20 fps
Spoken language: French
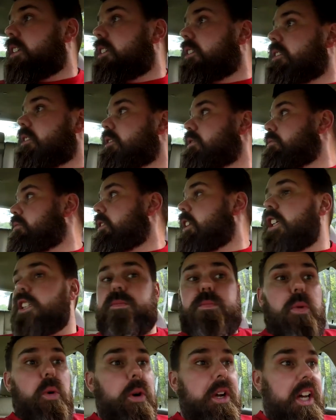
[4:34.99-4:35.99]
les essuie-glaces
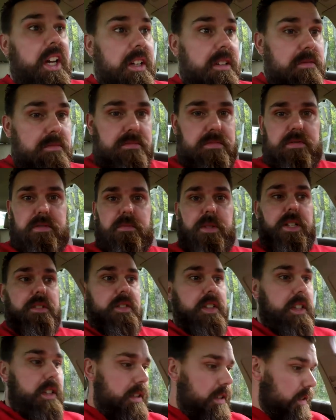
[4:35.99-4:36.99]
bloqués
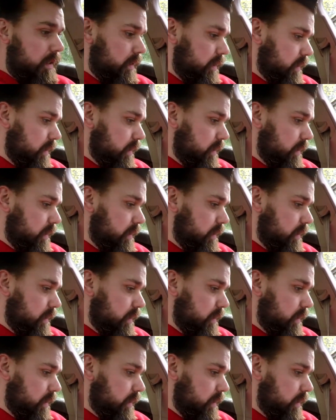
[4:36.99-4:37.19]
magnifique.